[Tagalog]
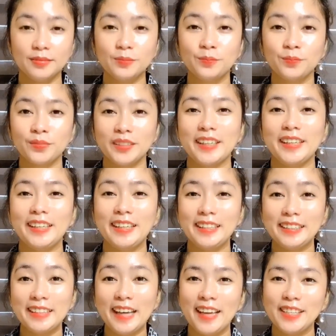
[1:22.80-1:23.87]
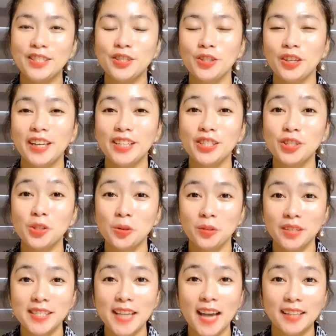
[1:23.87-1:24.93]
And guys, so let's go na sa
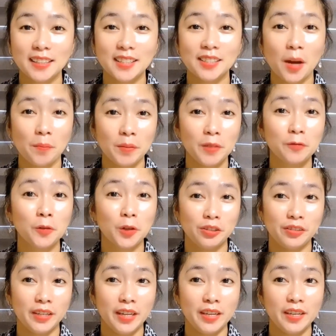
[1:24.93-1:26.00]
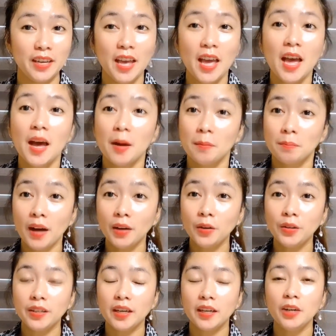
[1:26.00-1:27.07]
ating topic for today. Bago yan,
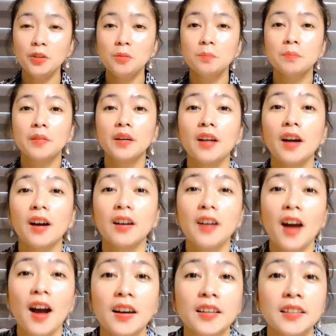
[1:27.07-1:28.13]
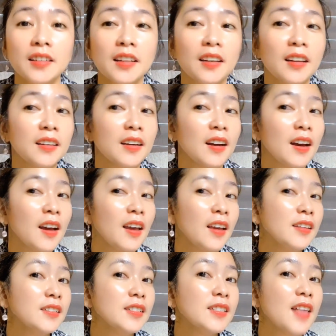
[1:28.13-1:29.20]
ano ba ang aking nilagay
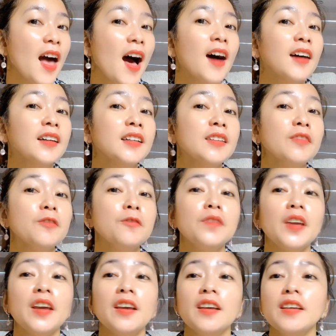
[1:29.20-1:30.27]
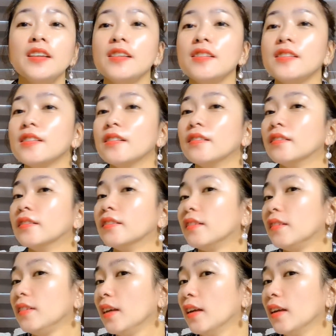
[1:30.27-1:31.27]
sa aking face? Yan.